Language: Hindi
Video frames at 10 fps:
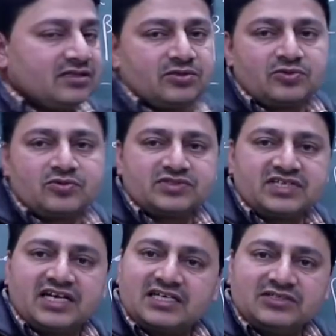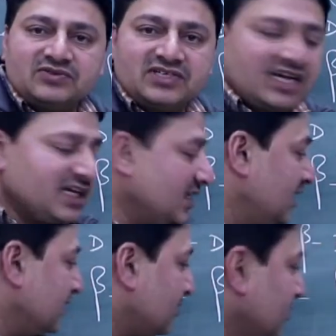ग्लूकोज की अगली यूनिट आएगी
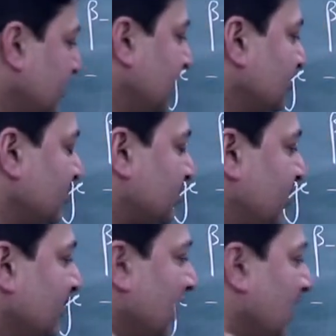तो ये जो C1